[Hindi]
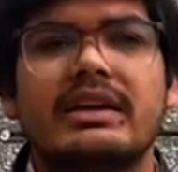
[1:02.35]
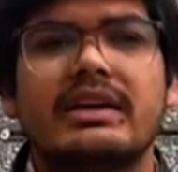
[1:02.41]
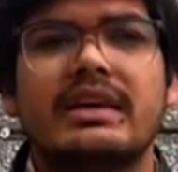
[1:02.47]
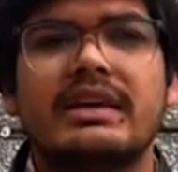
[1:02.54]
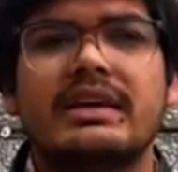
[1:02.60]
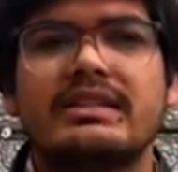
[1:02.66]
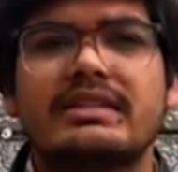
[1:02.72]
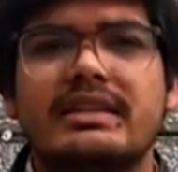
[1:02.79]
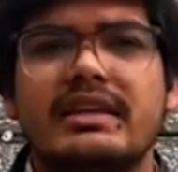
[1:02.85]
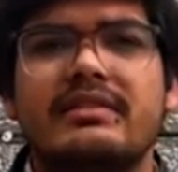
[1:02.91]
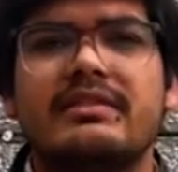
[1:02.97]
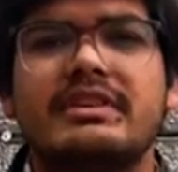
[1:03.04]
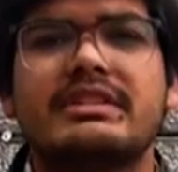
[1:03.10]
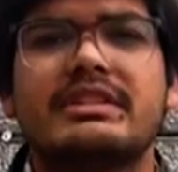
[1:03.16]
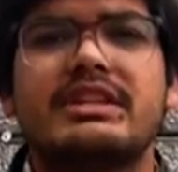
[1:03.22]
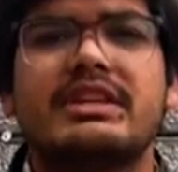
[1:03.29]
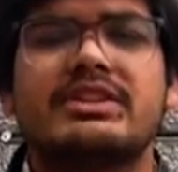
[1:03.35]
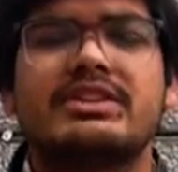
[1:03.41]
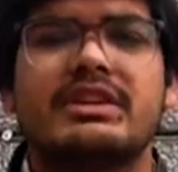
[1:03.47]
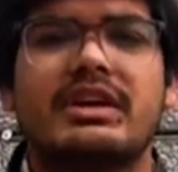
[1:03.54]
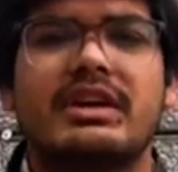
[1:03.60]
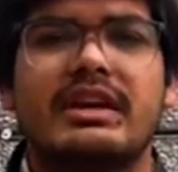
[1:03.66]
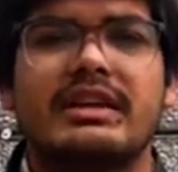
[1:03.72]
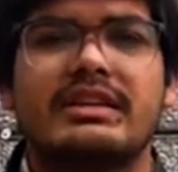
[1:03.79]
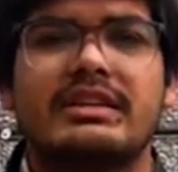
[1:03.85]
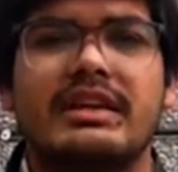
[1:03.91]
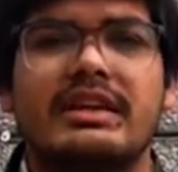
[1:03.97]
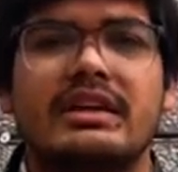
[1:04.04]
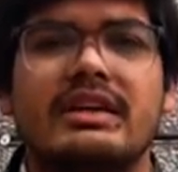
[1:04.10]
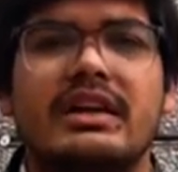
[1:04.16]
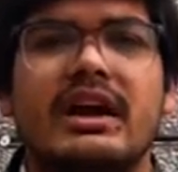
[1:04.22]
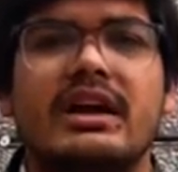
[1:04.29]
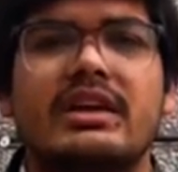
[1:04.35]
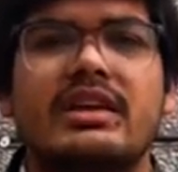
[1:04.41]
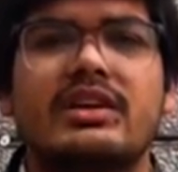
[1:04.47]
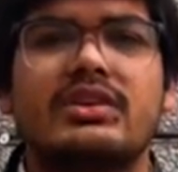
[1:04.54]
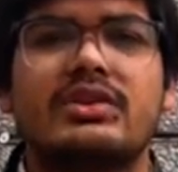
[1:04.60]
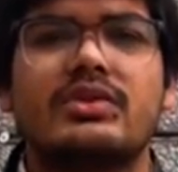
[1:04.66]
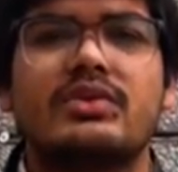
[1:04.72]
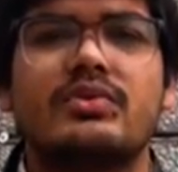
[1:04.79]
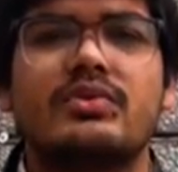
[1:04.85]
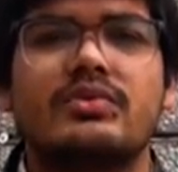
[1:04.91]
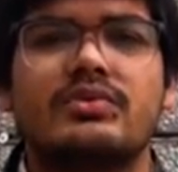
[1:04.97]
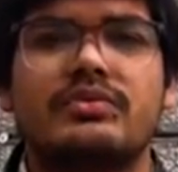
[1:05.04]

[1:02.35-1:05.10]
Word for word: कि इसकी इन्वेस्टिगेशन कराई जाए आखिर क्यों